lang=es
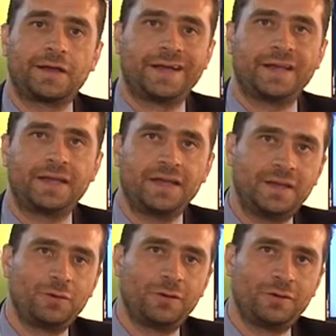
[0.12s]
¿Creen que
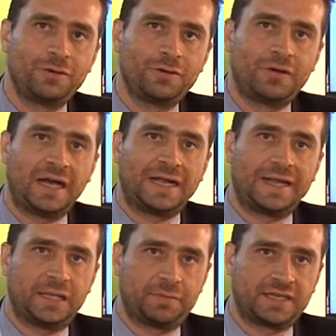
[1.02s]
de nuevo hay
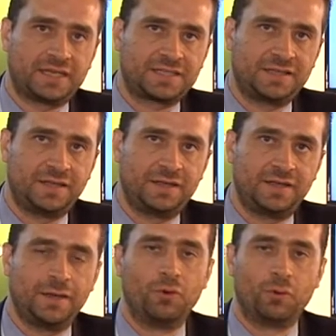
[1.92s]
que adaptarse
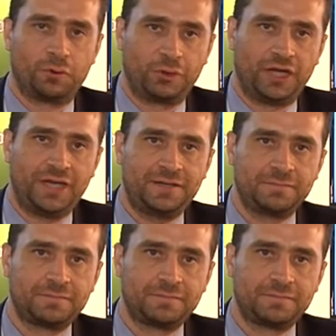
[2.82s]
y evolucionar?